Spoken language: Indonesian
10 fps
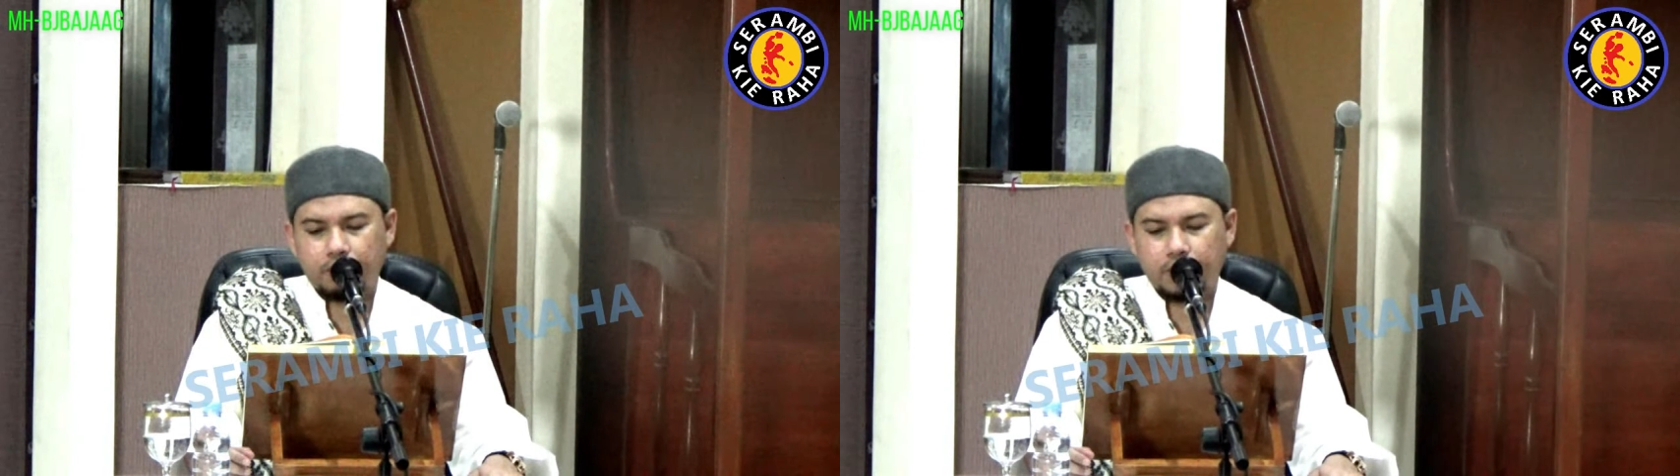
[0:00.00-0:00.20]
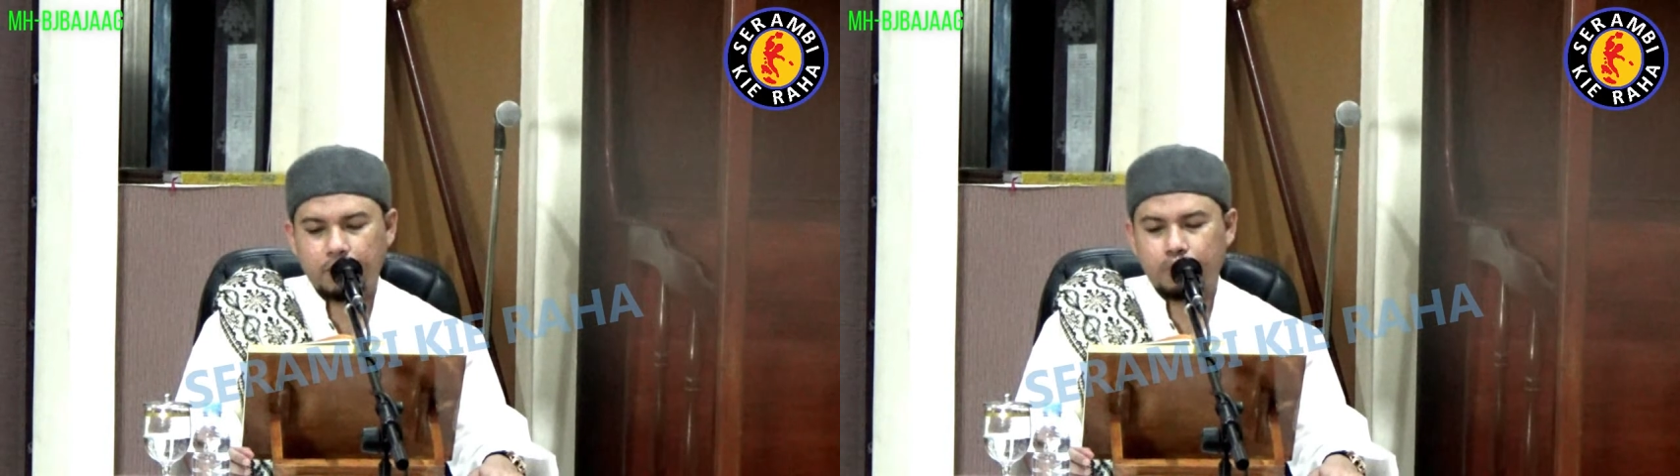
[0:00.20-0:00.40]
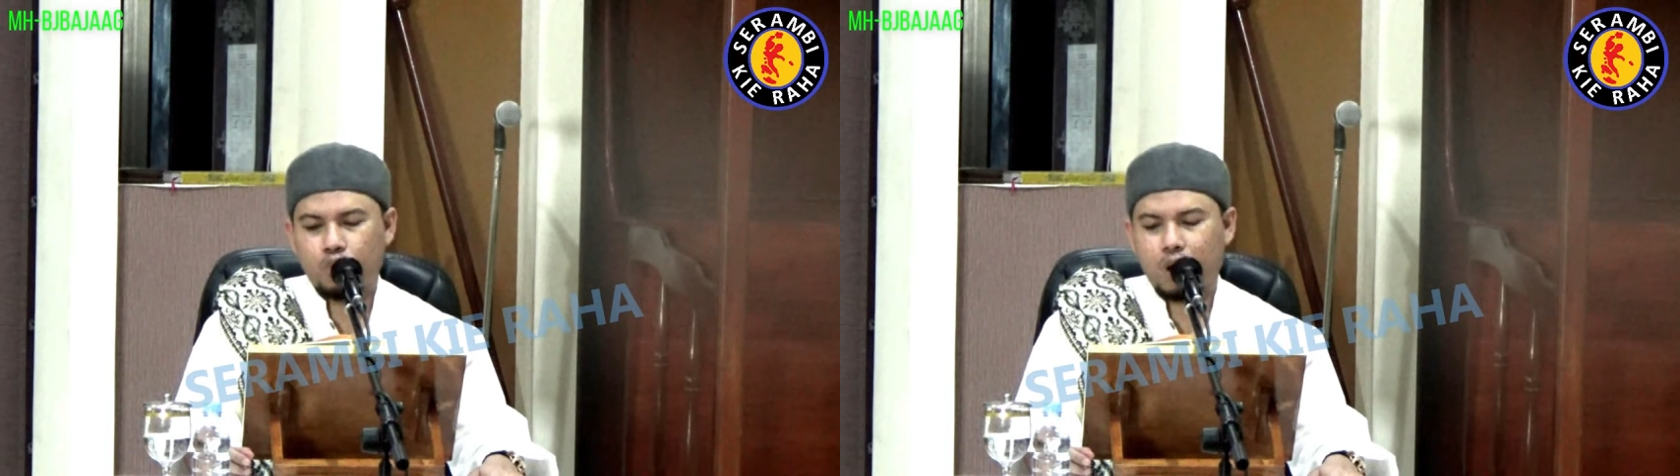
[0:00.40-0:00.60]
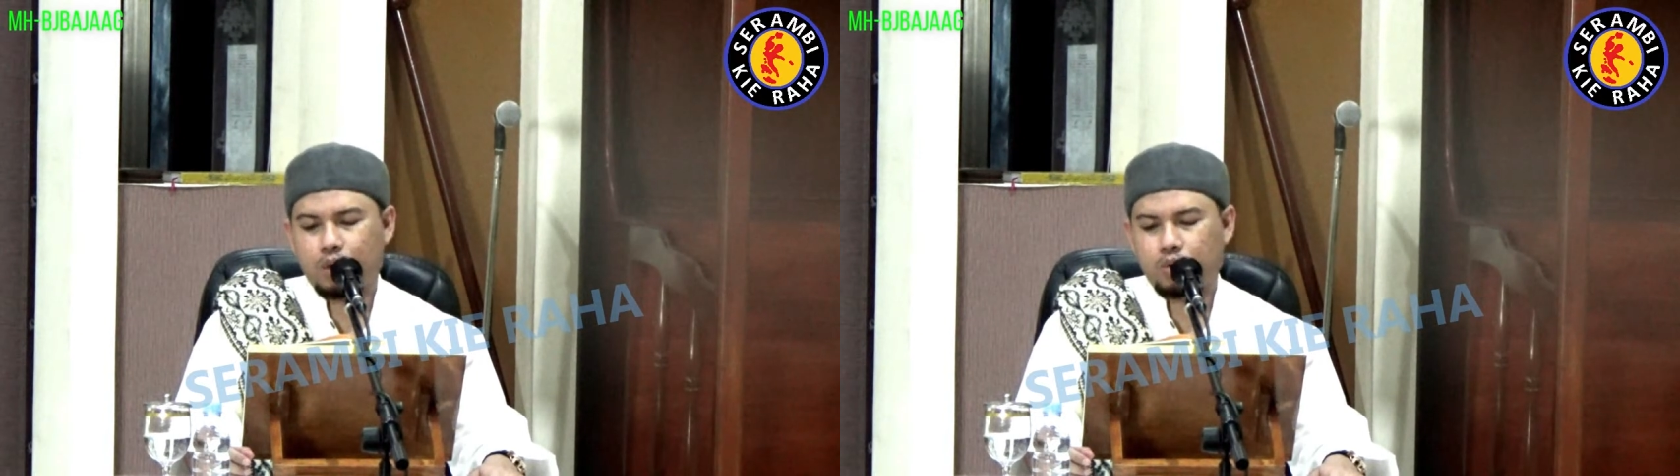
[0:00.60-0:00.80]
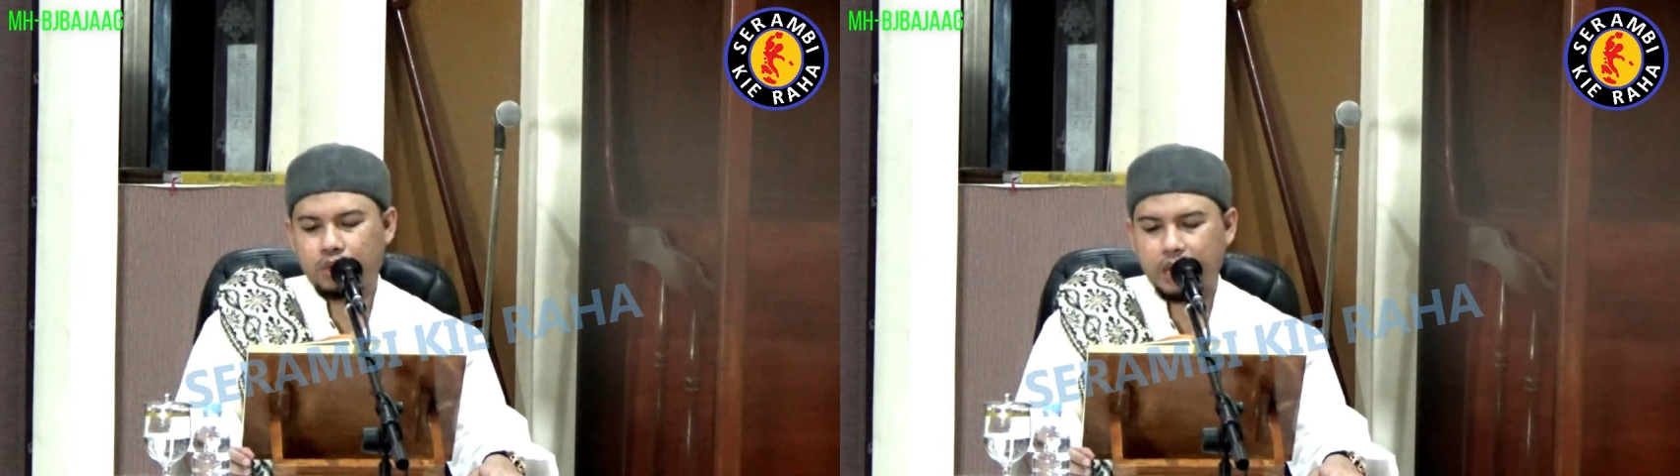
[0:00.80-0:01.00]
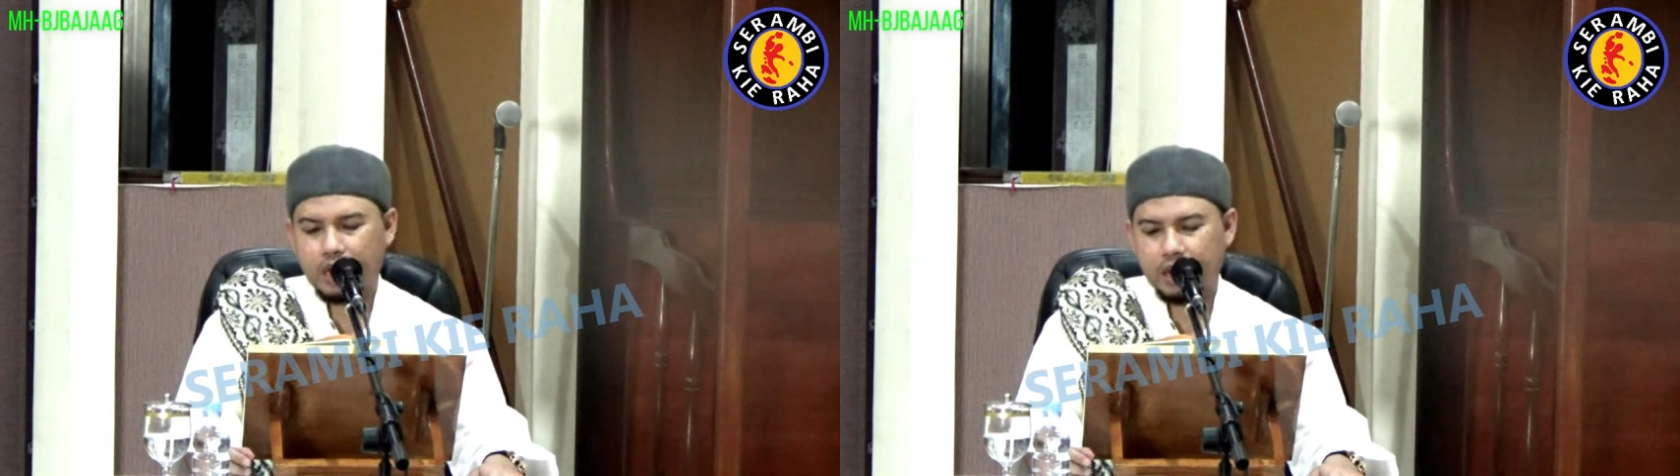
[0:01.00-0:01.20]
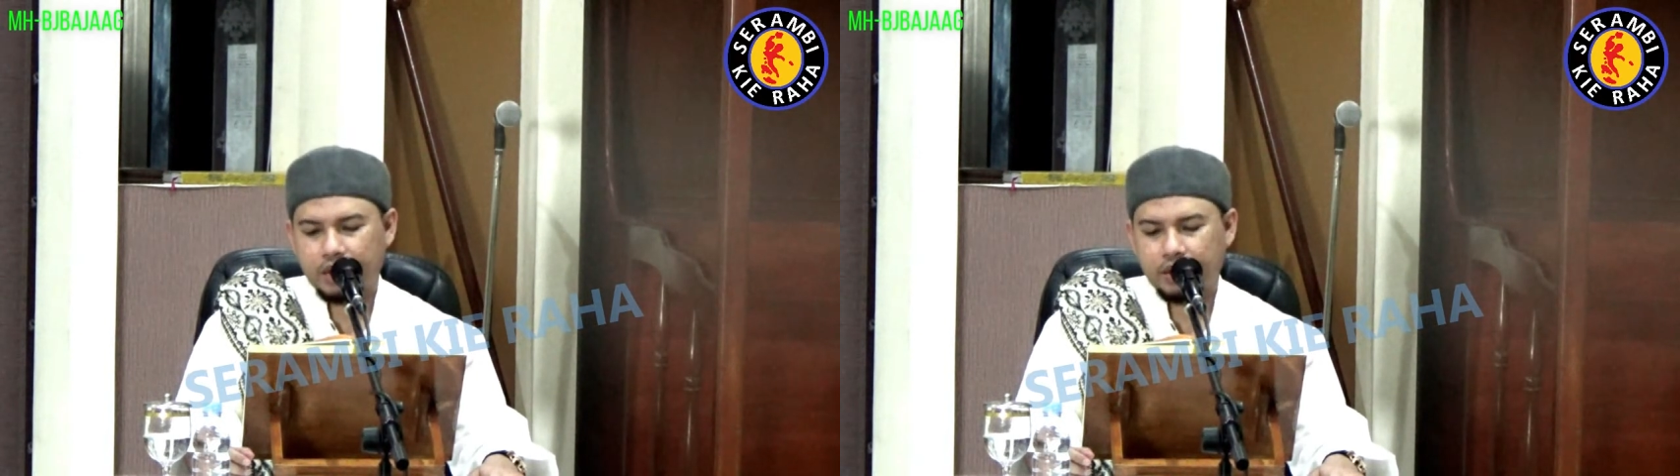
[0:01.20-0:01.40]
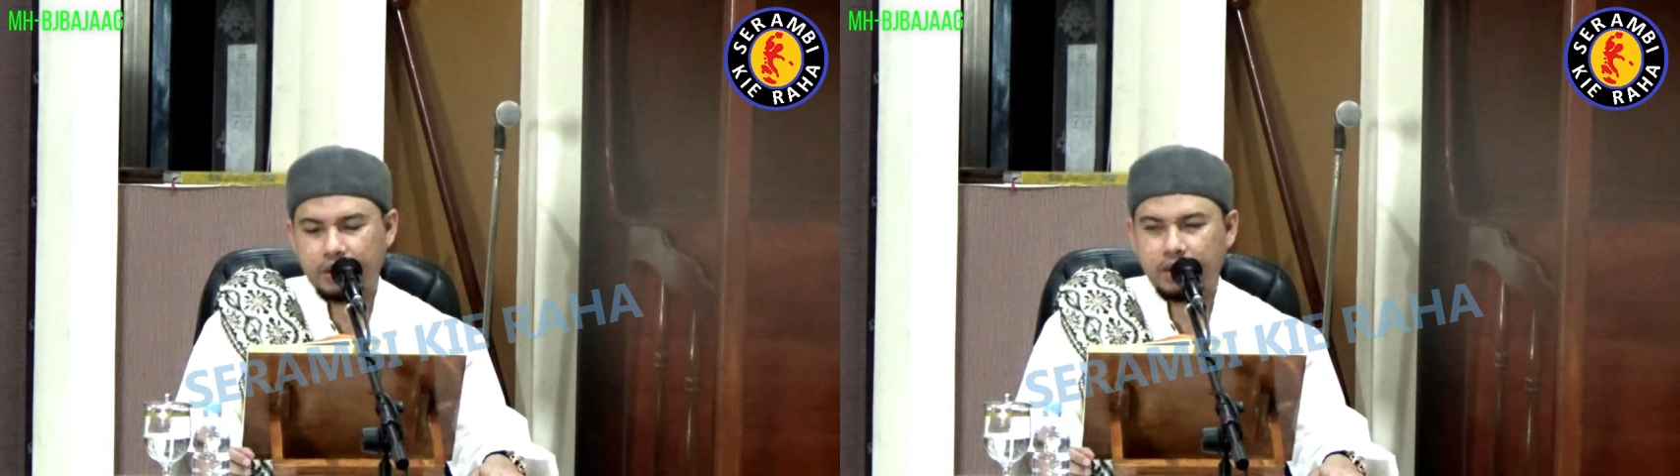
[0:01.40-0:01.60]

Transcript: membuang ludah